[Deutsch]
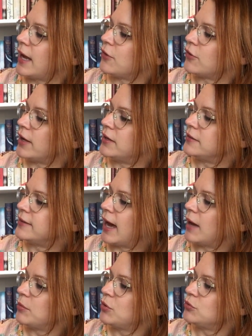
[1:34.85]
also eine
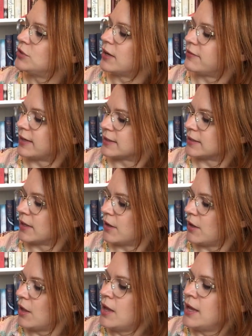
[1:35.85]
Dame unter
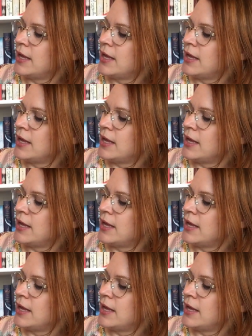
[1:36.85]
Wasser.